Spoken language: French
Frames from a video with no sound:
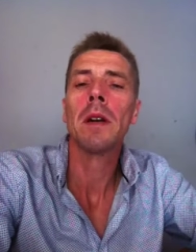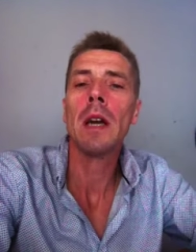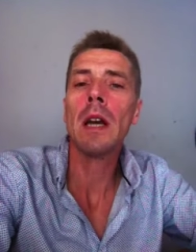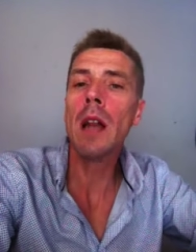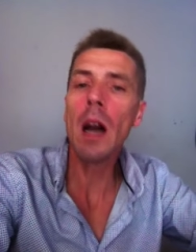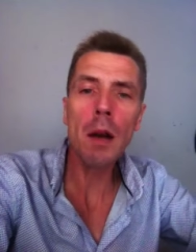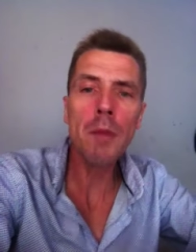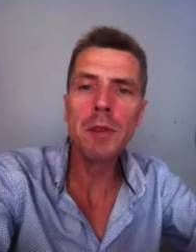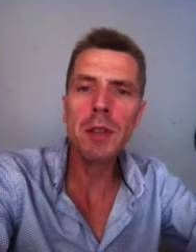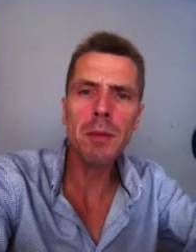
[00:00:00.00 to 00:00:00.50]
Et
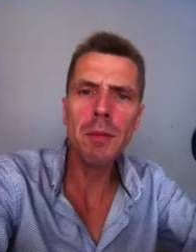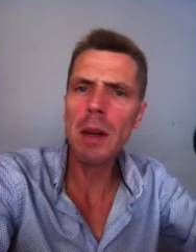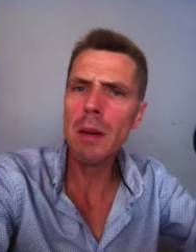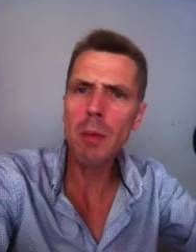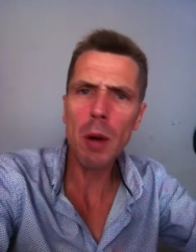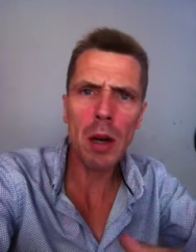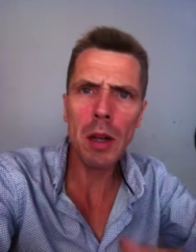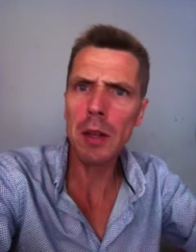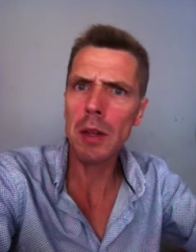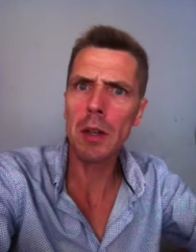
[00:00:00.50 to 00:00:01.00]
là, elle me dit, mais
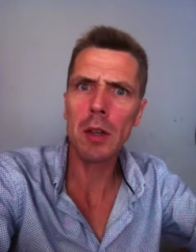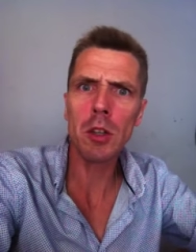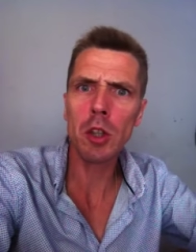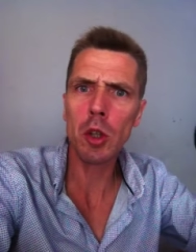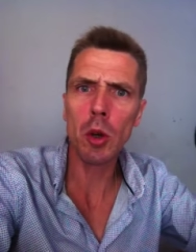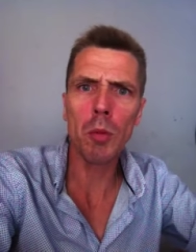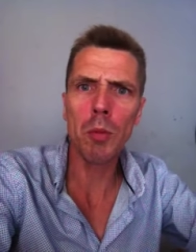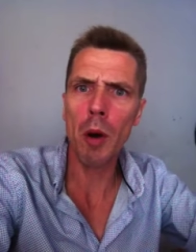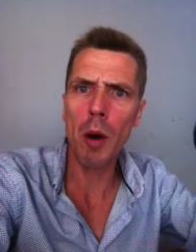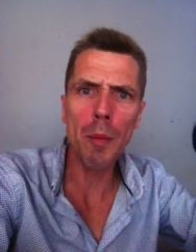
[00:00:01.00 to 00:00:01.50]
bah,
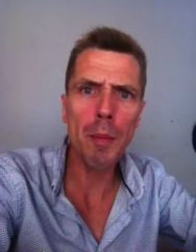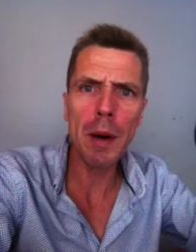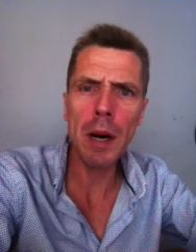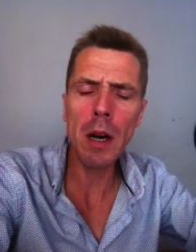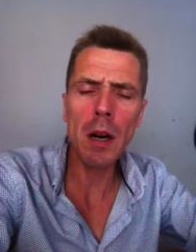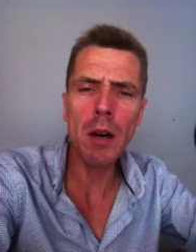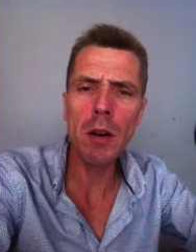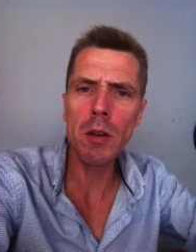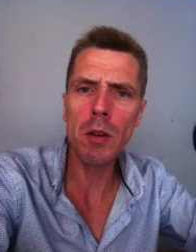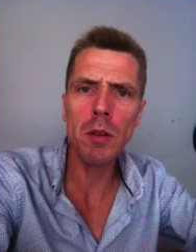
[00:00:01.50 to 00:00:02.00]
je comprends
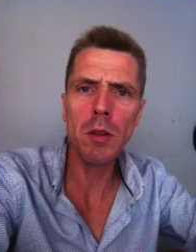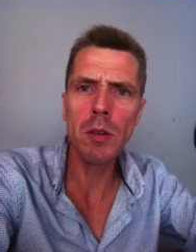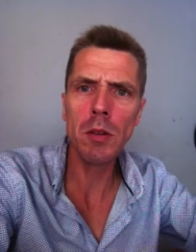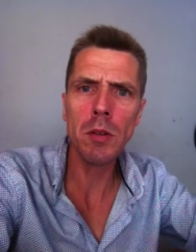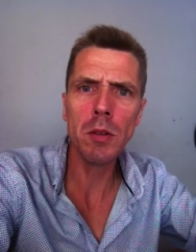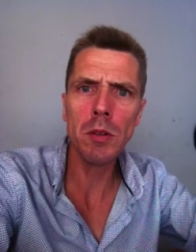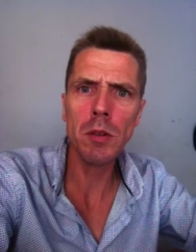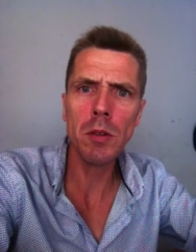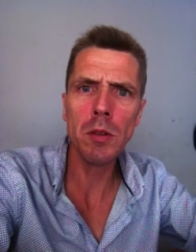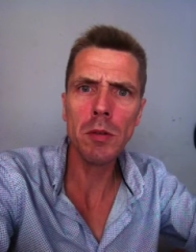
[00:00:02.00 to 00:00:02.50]
pas,
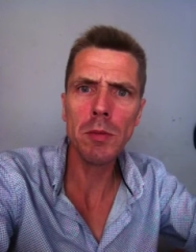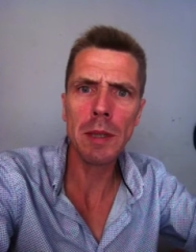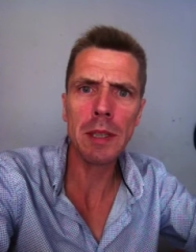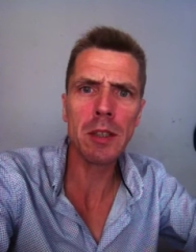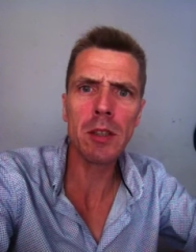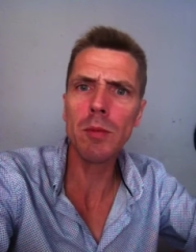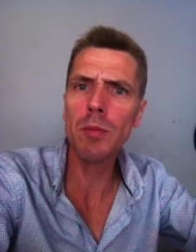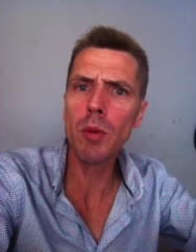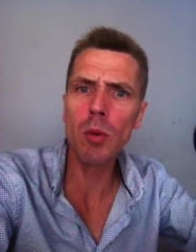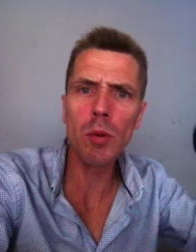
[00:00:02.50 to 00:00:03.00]
euh,
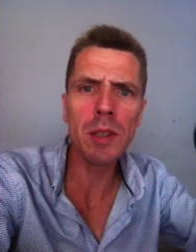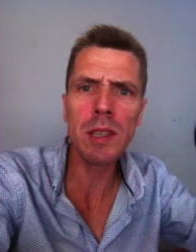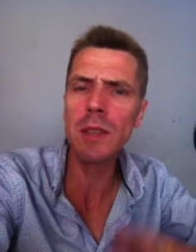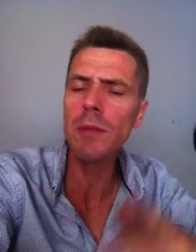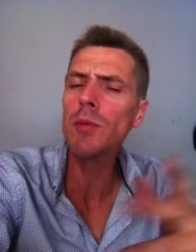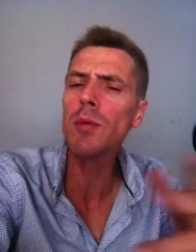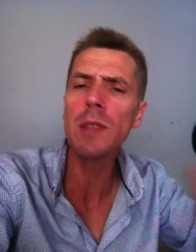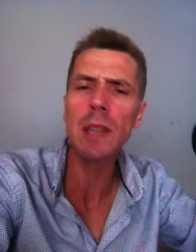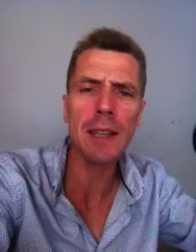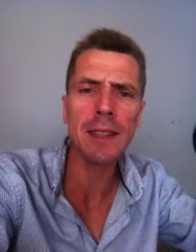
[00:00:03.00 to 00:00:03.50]
parce que bon,
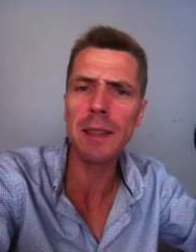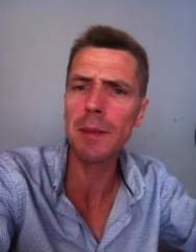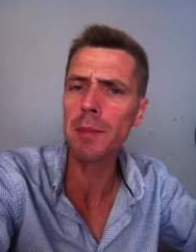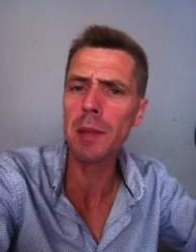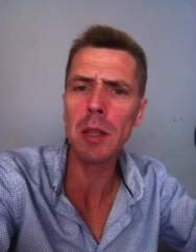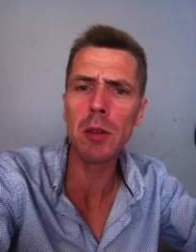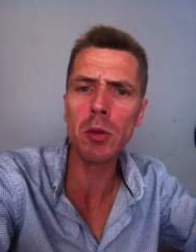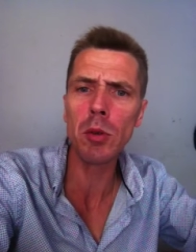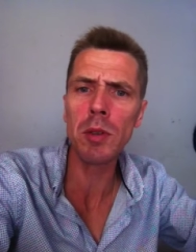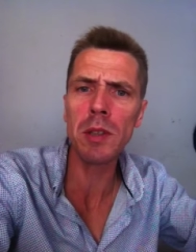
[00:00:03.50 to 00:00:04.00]
si vous
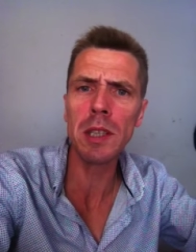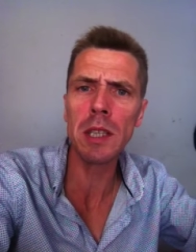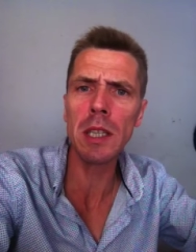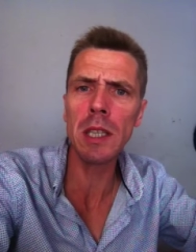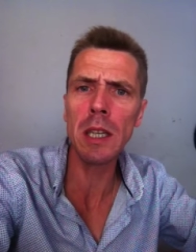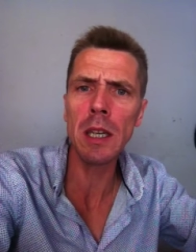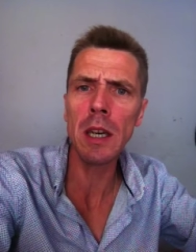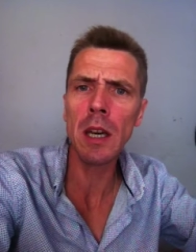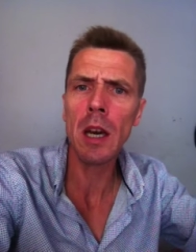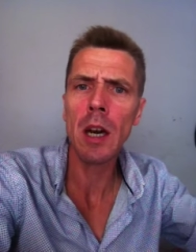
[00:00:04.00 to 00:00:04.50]
acceptez le
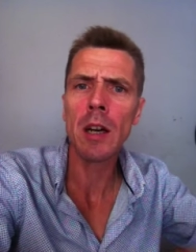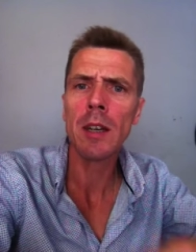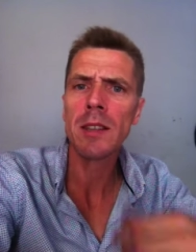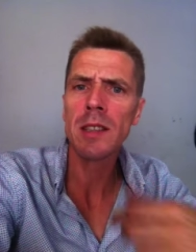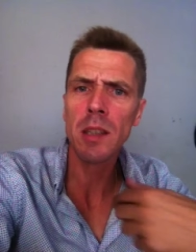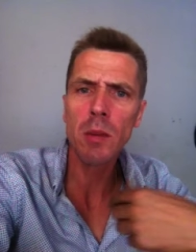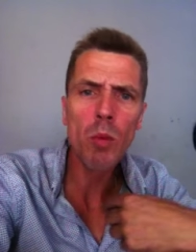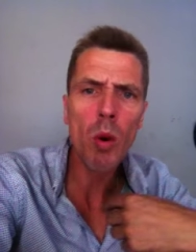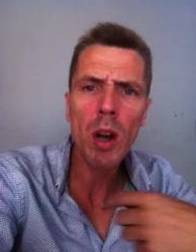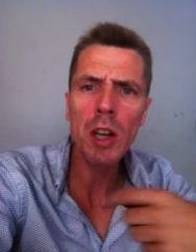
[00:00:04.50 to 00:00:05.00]
dossier,
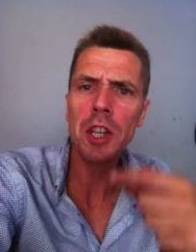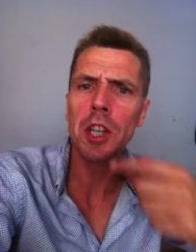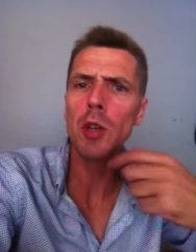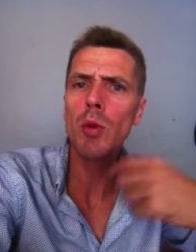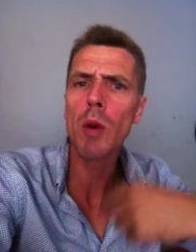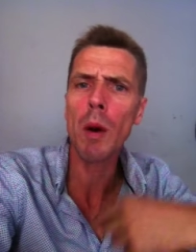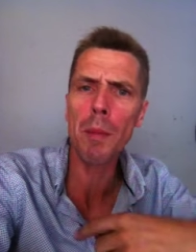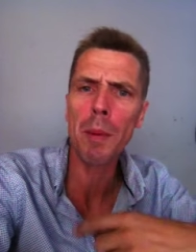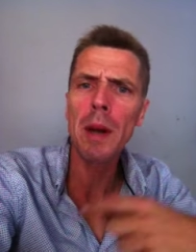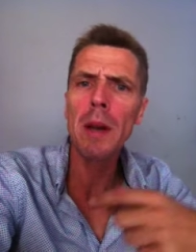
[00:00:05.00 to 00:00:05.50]
c'est moi qui
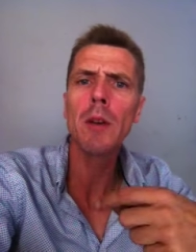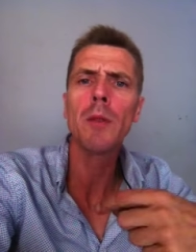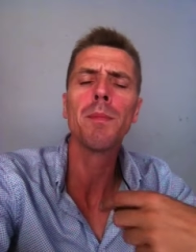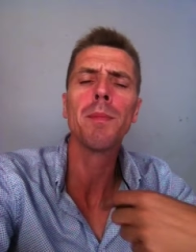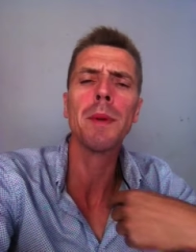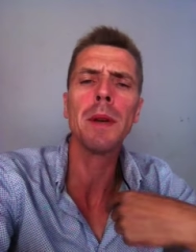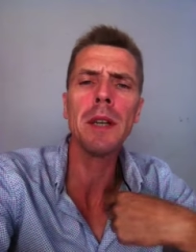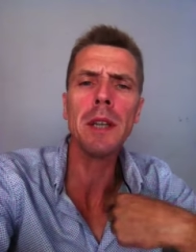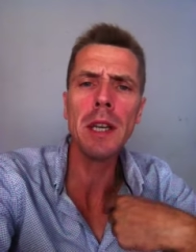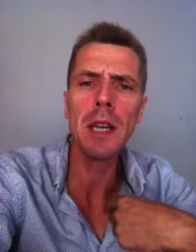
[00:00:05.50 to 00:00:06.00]
dois
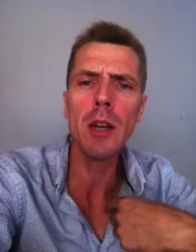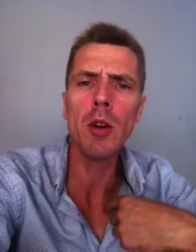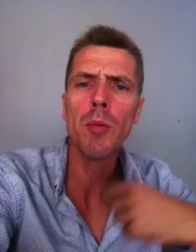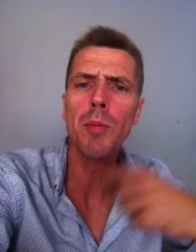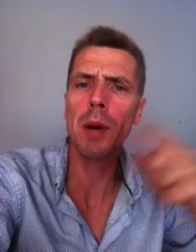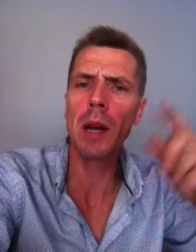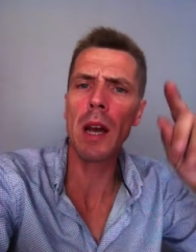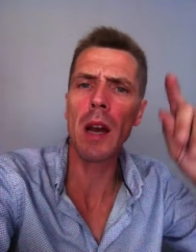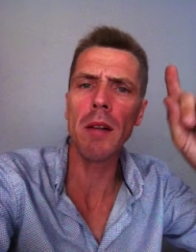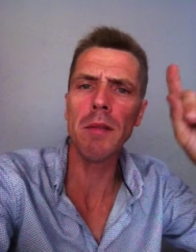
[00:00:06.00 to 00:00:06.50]
payer le
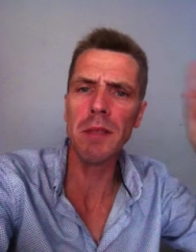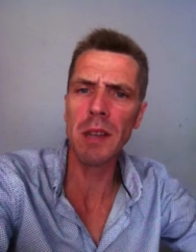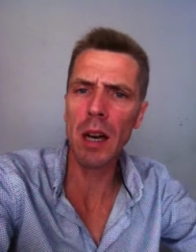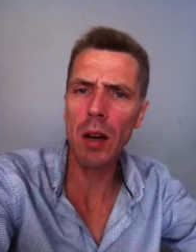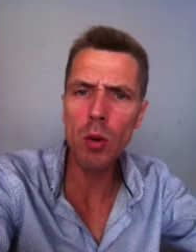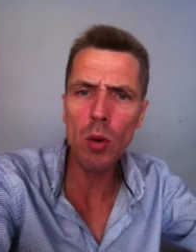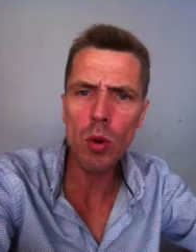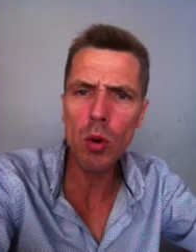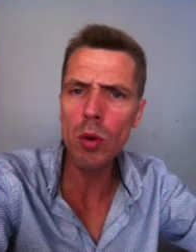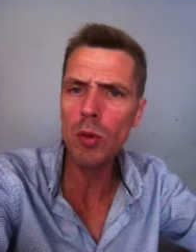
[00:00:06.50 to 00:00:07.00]
préavis
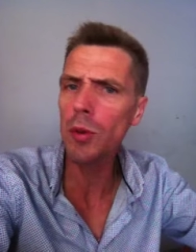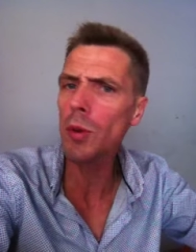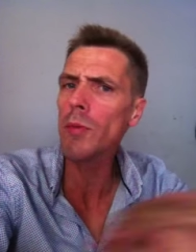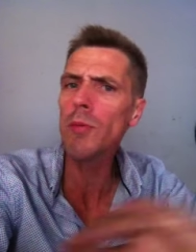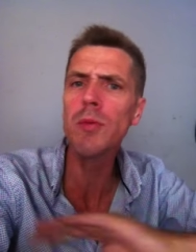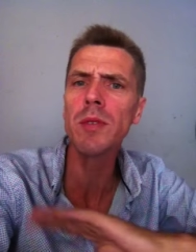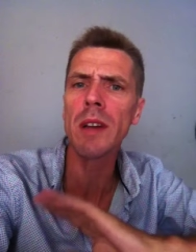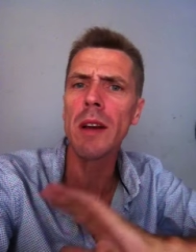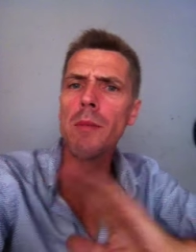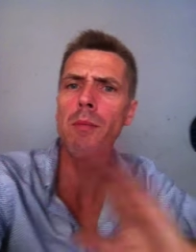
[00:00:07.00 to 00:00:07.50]
à eux, donc
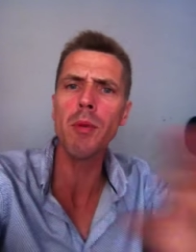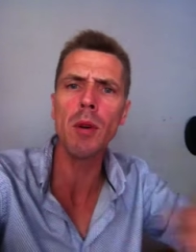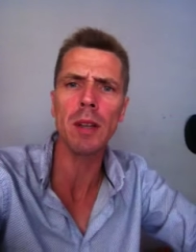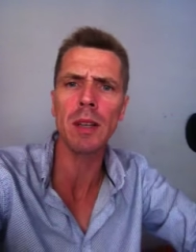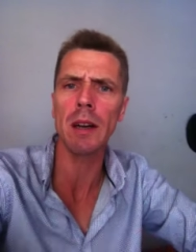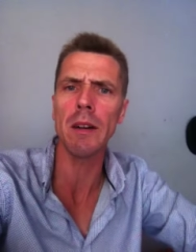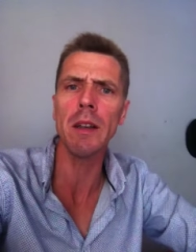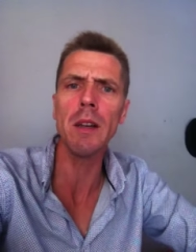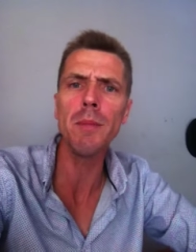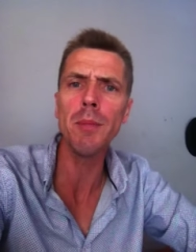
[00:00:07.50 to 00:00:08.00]
vous n'avez plus à
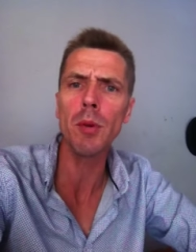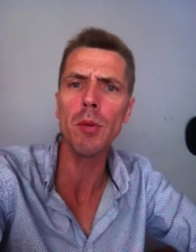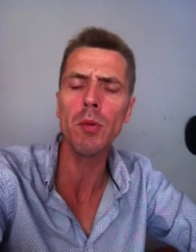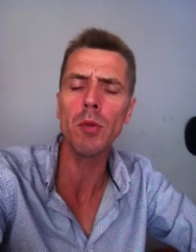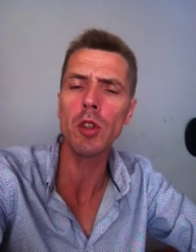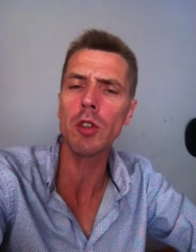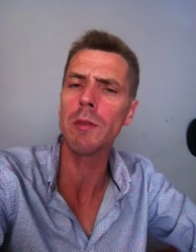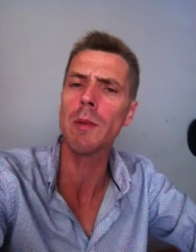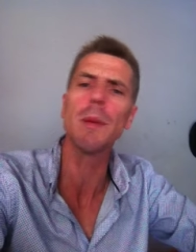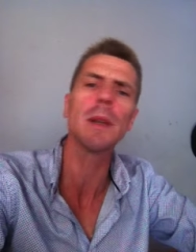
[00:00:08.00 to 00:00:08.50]
travailler pour
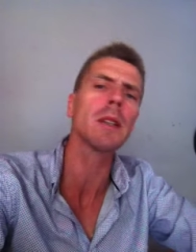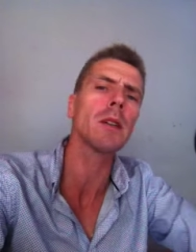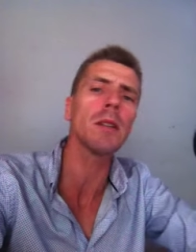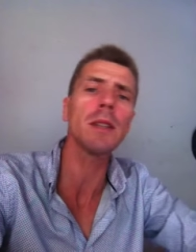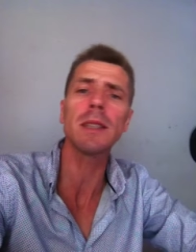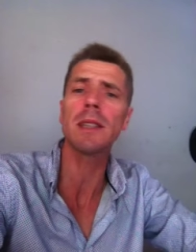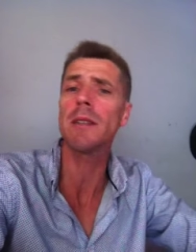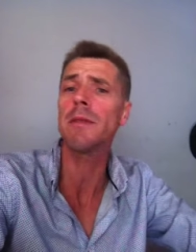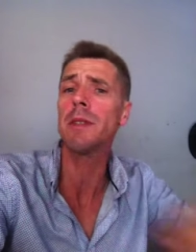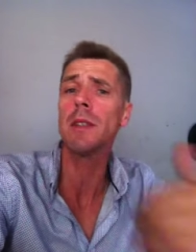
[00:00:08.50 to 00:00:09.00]
nous. Je fais, mais
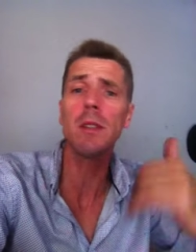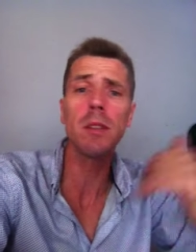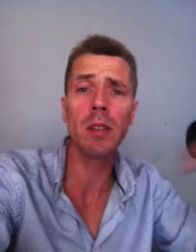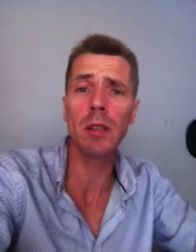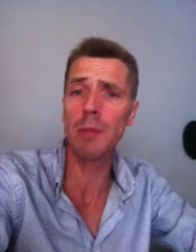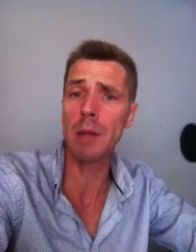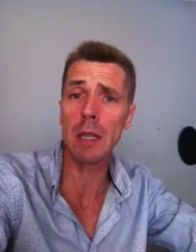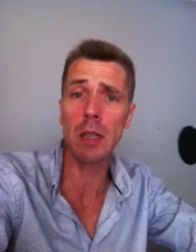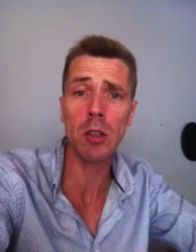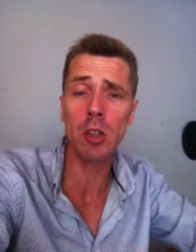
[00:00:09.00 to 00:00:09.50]
attendez, ça fait une
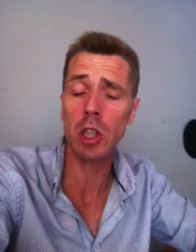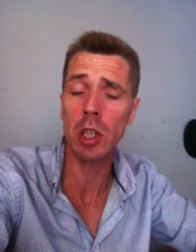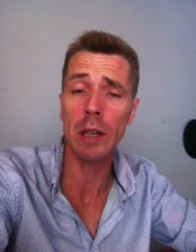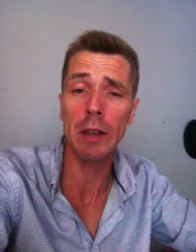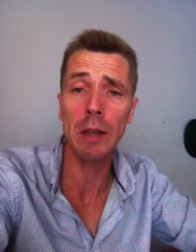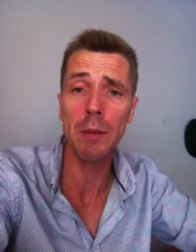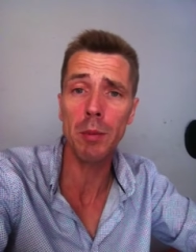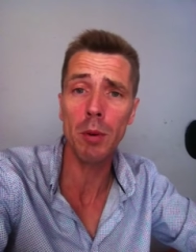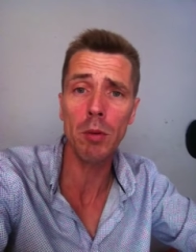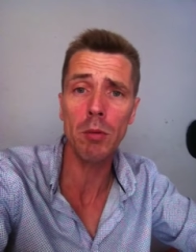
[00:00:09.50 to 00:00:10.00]
semaine que je
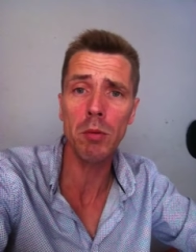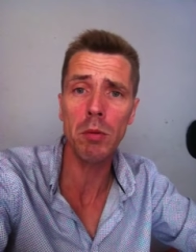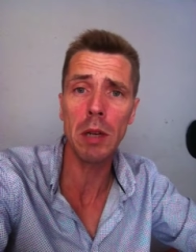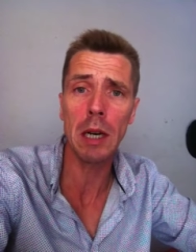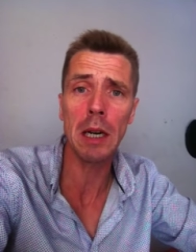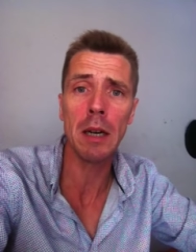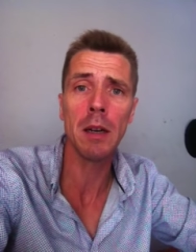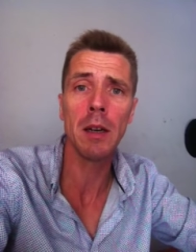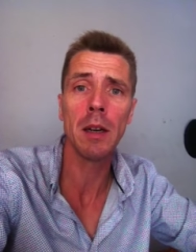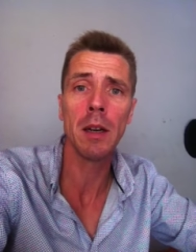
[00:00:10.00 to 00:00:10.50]
travaille pour vous
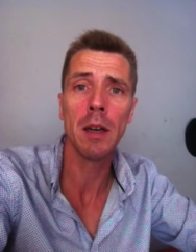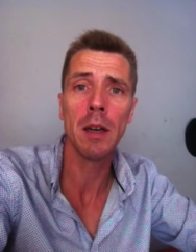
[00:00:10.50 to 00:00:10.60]
là.